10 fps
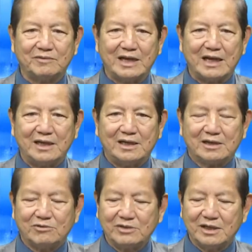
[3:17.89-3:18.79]
mà
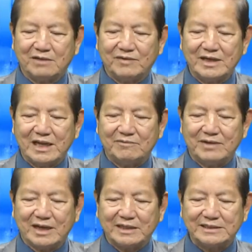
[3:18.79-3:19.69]
cũng như là vấn đề
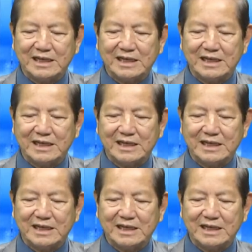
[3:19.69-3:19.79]
mà cảnh